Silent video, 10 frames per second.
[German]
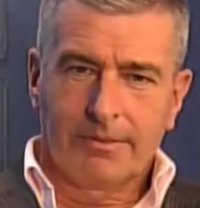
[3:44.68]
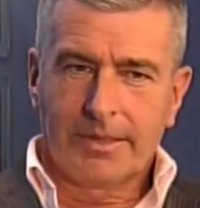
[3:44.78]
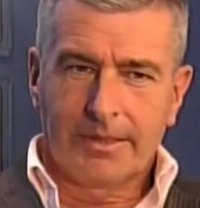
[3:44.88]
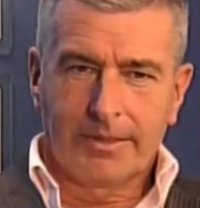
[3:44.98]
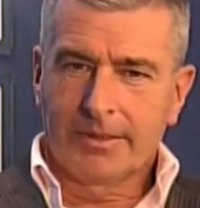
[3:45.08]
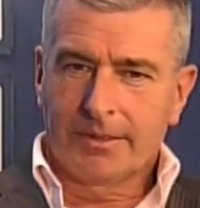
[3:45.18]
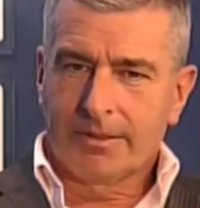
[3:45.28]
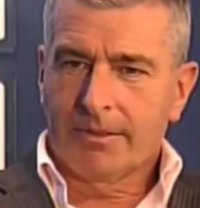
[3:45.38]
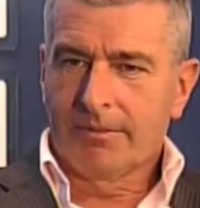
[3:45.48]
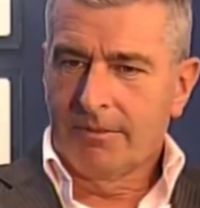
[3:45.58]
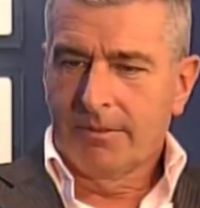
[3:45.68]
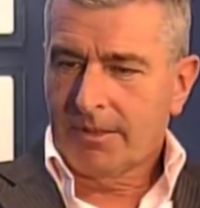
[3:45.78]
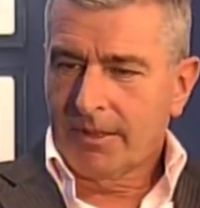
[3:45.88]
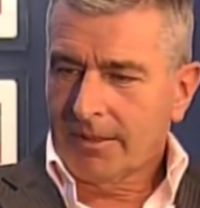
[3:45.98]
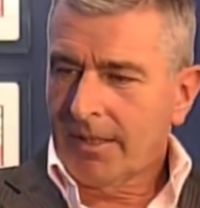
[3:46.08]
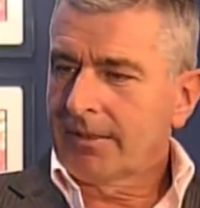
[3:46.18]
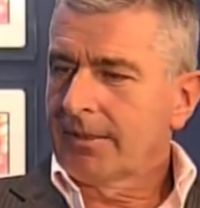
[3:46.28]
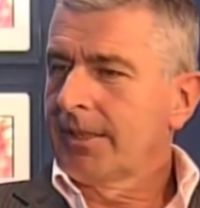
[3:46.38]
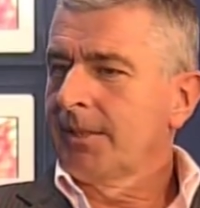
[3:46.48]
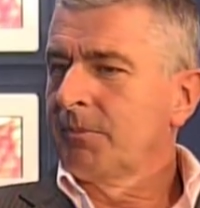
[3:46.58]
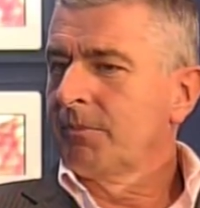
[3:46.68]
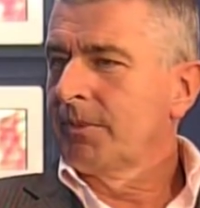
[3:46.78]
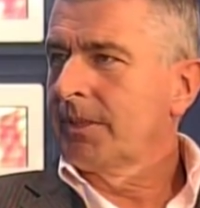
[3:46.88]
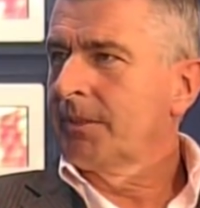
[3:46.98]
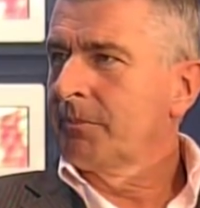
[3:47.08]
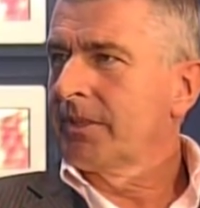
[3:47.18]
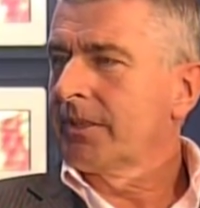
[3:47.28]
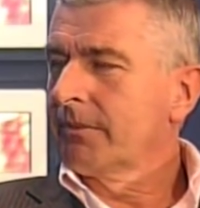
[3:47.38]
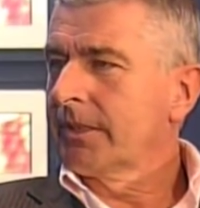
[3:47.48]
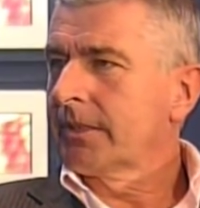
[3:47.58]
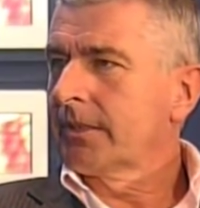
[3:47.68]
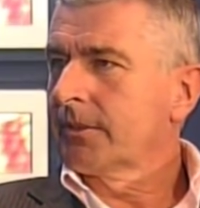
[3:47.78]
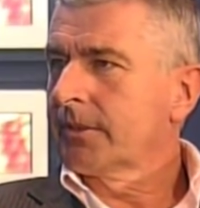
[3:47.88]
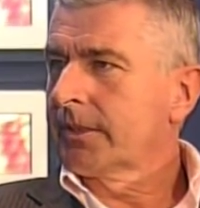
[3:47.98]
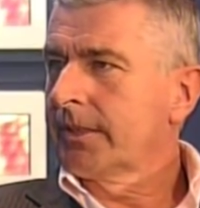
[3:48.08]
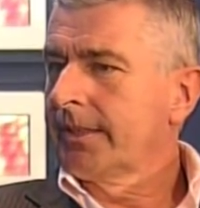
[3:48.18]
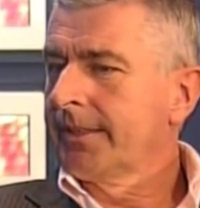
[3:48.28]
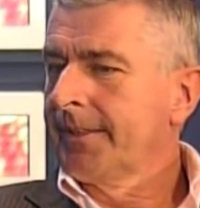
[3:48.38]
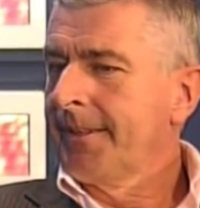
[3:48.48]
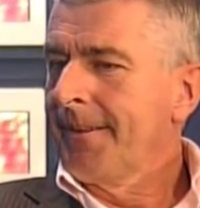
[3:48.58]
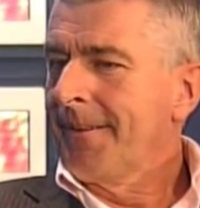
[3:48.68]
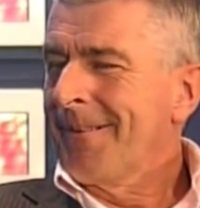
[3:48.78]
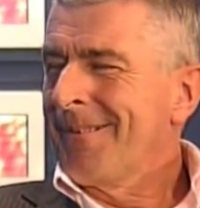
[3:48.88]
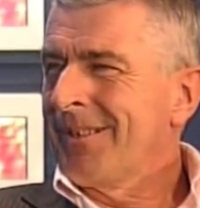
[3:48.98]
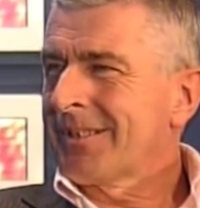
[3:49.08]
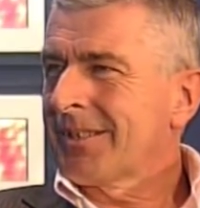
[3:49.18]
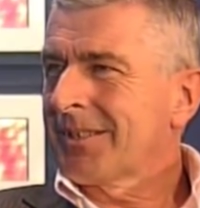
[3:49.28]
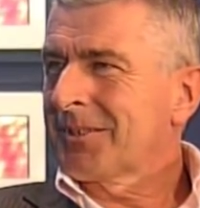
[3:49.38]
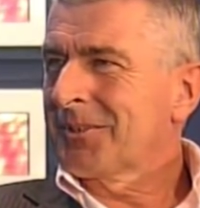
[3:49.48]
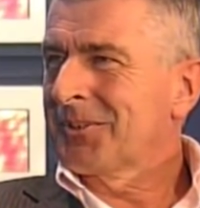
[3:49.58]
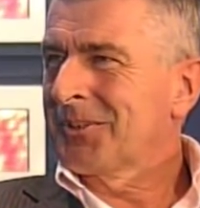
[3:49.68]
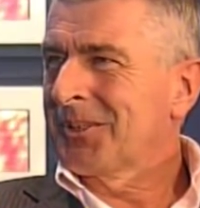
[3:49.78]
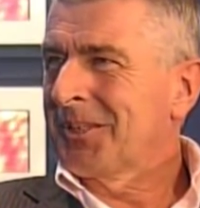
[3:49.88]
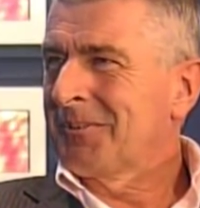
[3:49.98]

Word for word: und weiß nicht, es äh, kann gerade leben mit dem bisschen, was ich so kriege. Was sagst du so